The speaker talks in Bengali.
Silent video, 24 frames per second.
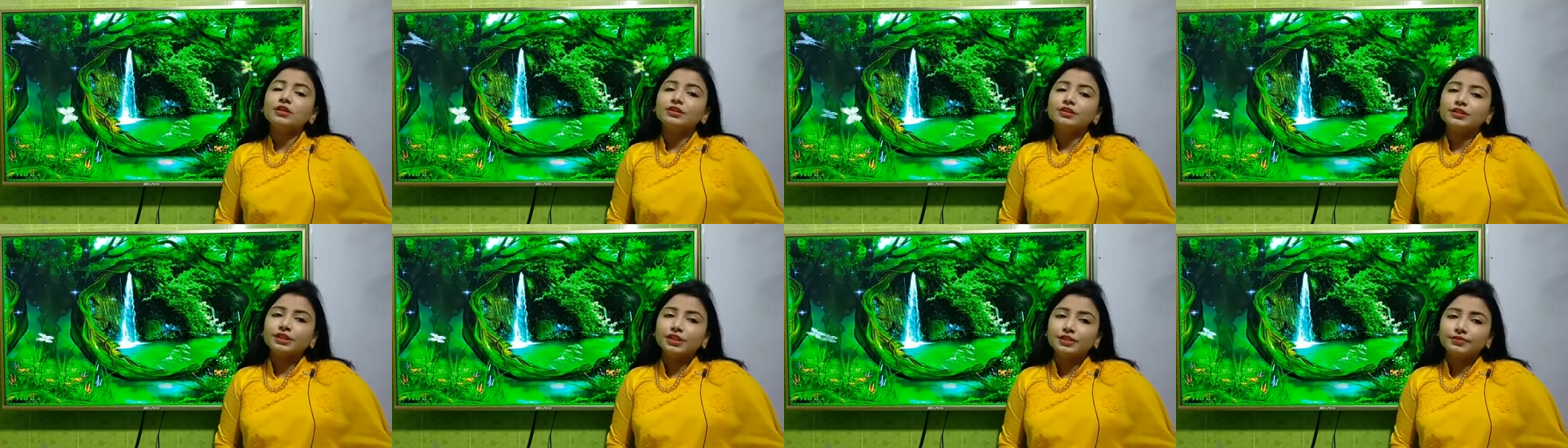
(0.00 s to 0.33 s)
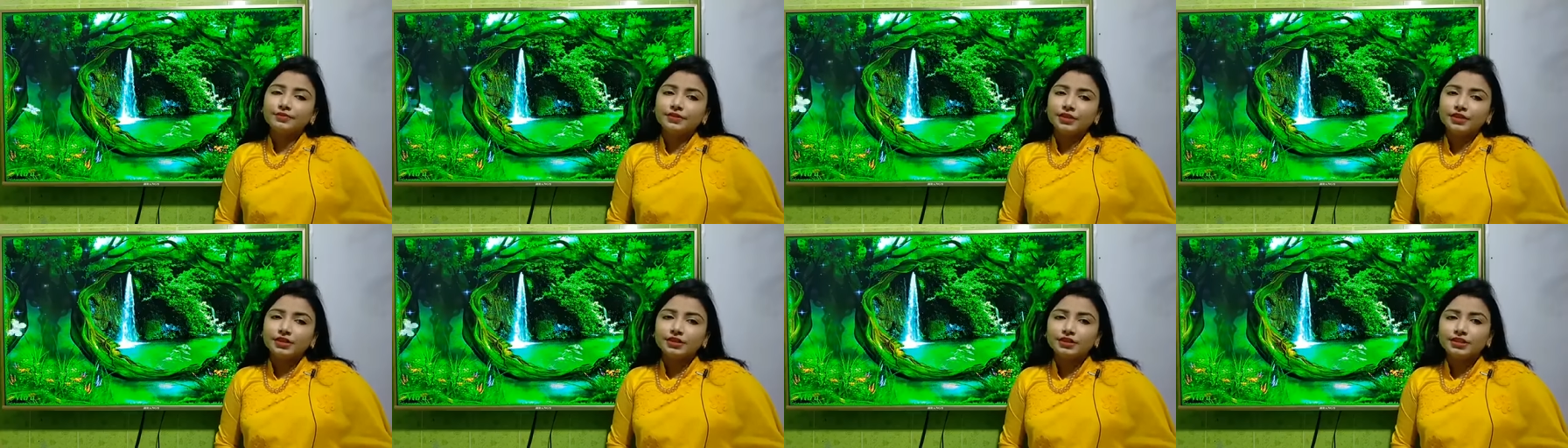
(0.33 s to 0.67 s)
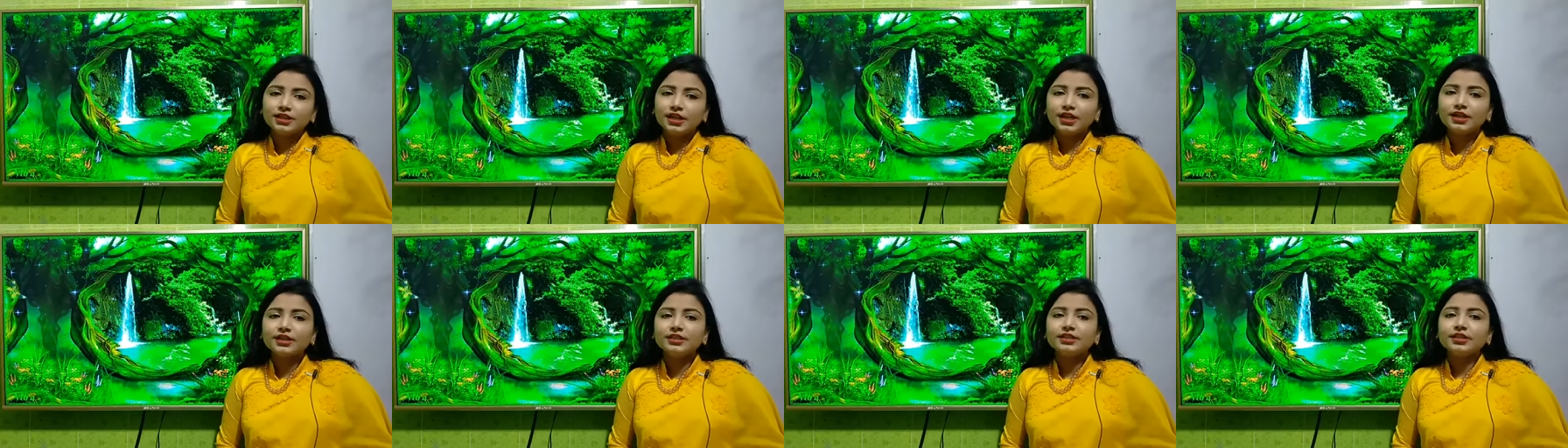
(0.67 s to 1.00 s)
শিফট
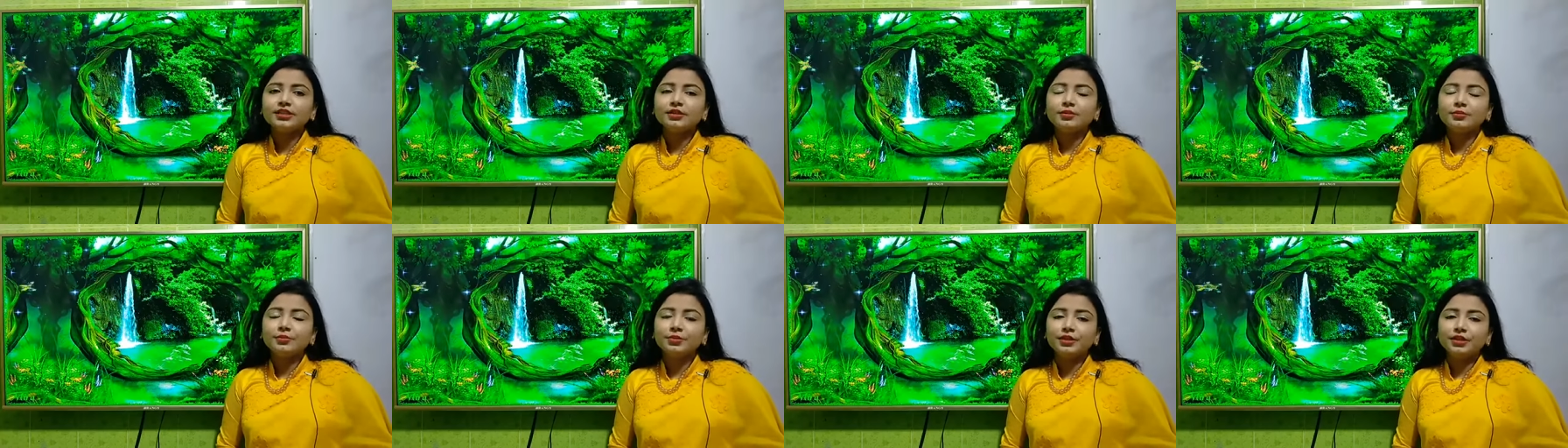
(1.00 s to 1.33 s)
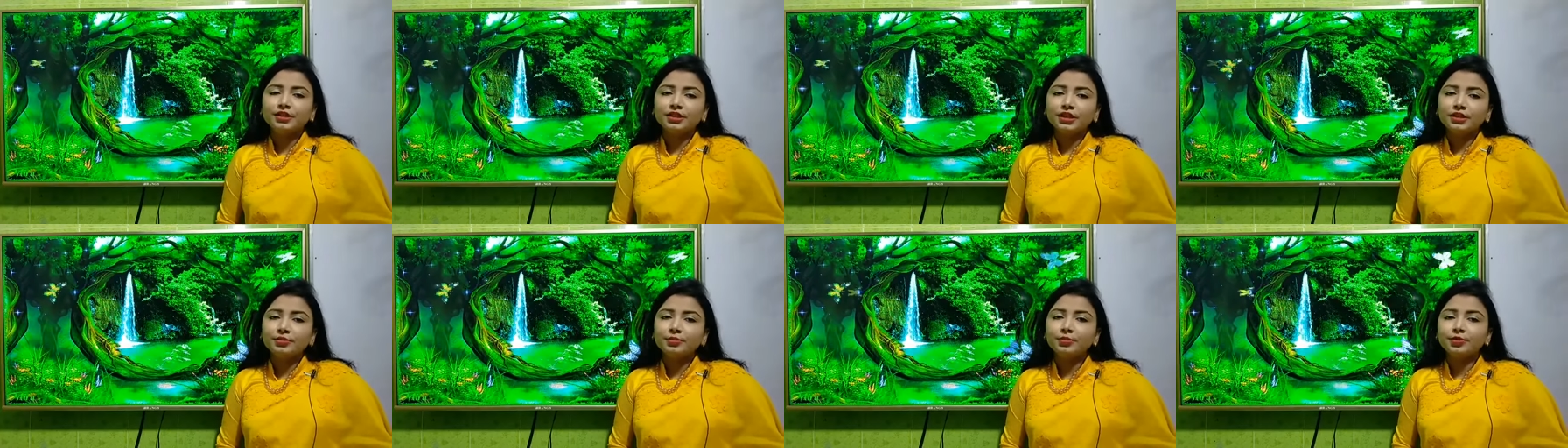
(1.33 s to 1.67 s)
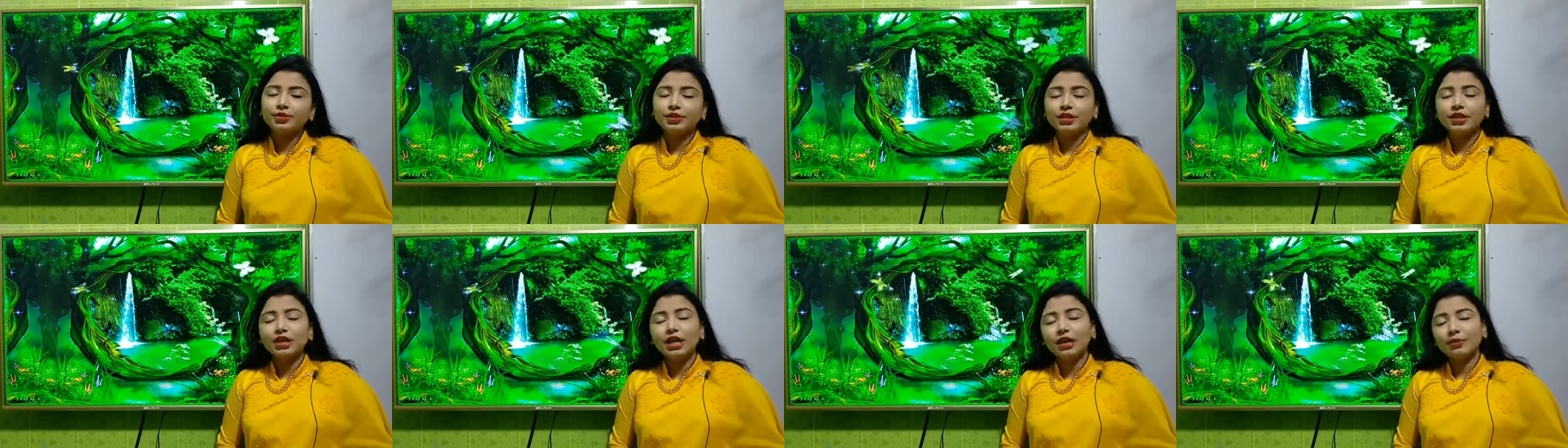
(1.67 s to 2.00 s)
ইনচার্জ বিন্দের
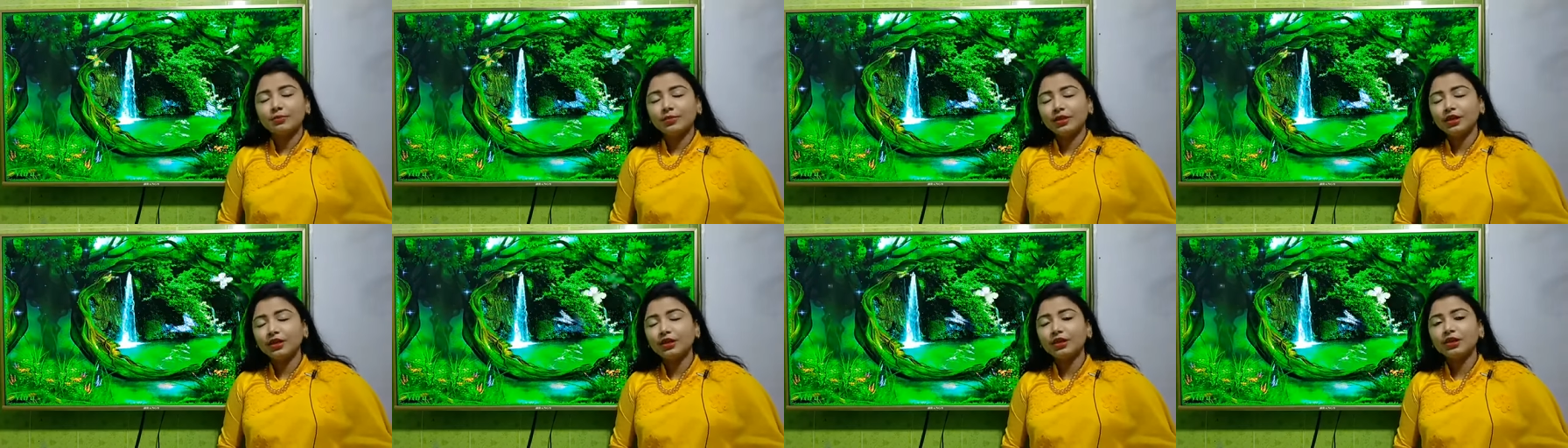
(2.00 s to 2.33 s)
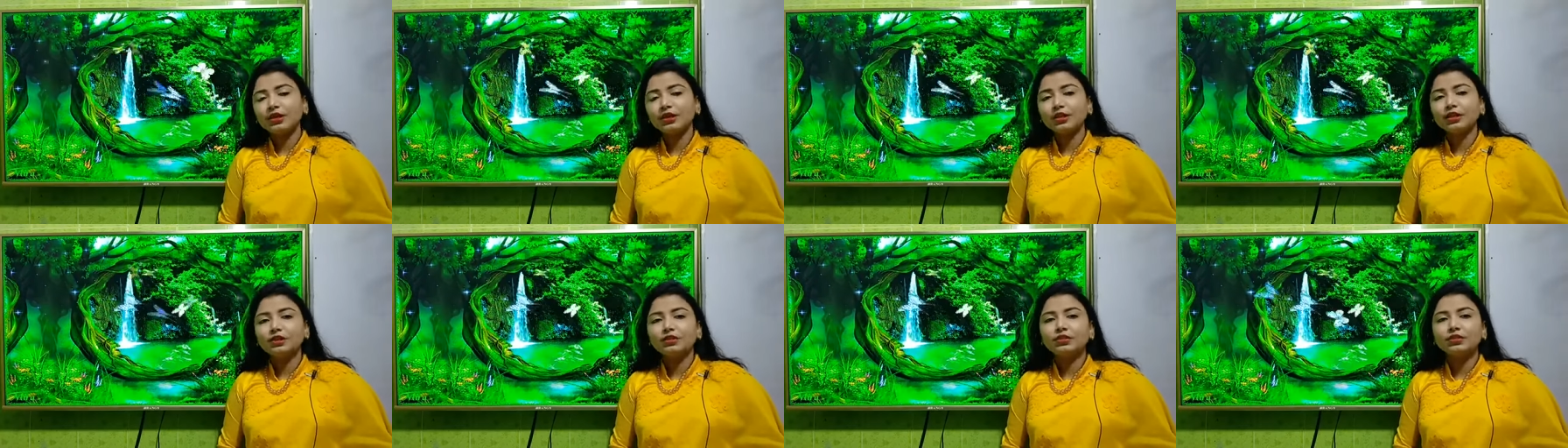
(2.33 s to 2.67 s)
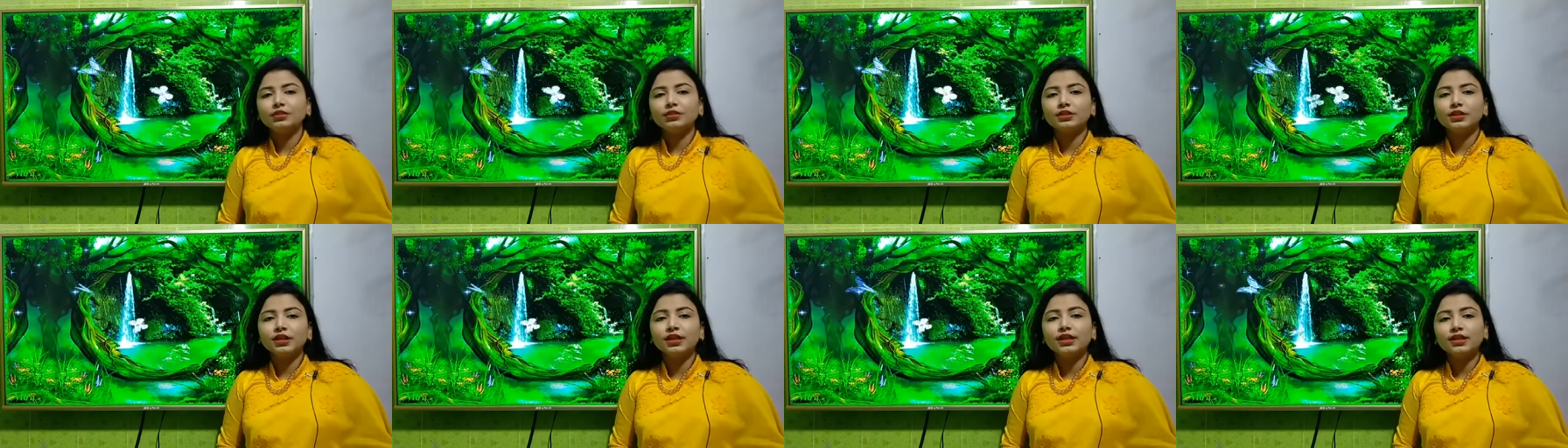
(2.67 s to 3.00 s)
প্রতি আমি
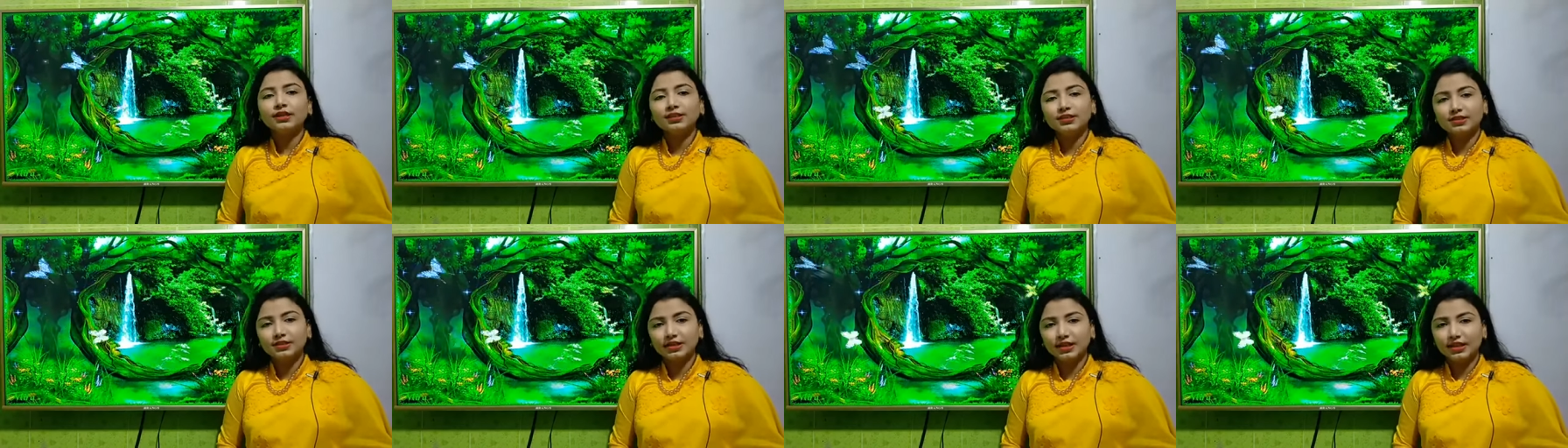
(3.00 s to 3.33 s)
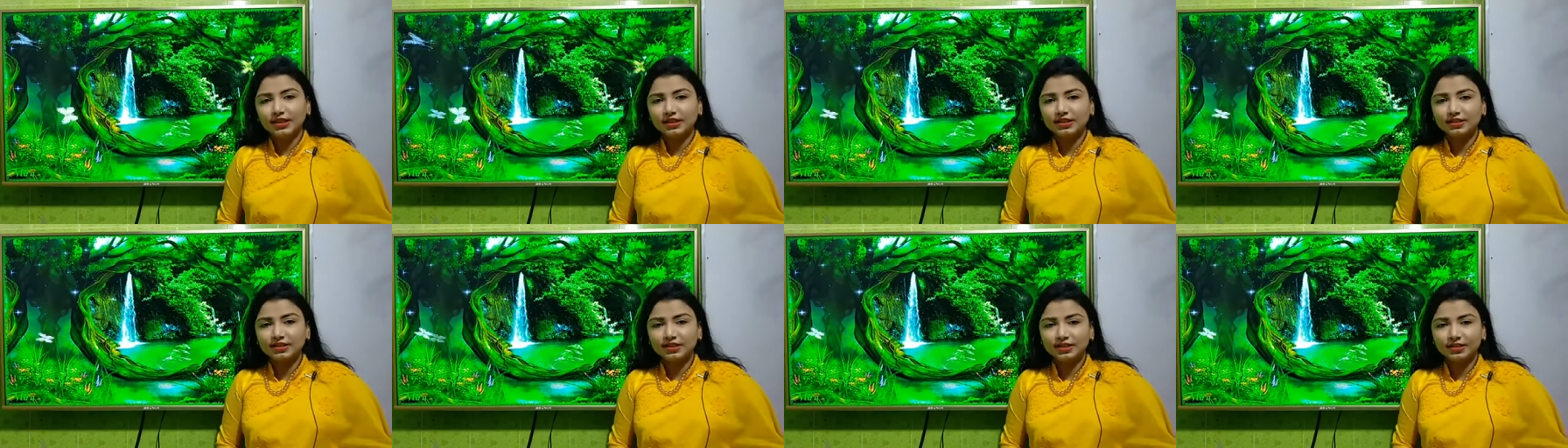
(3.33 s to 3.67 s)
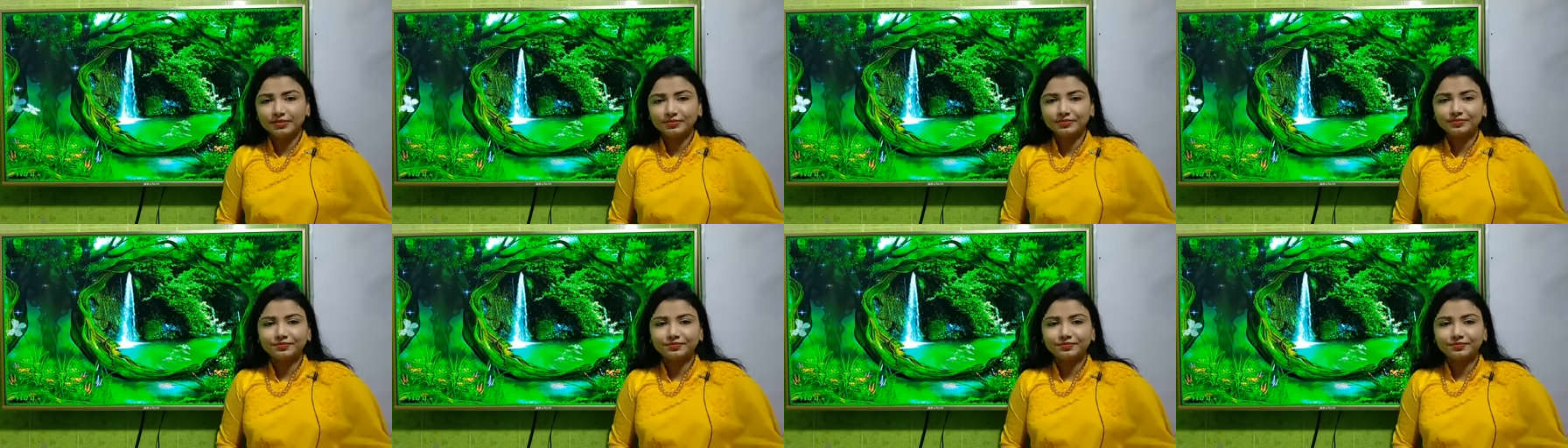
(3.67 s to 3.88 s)
কৃতজ্ঞতা জানাচ্ছি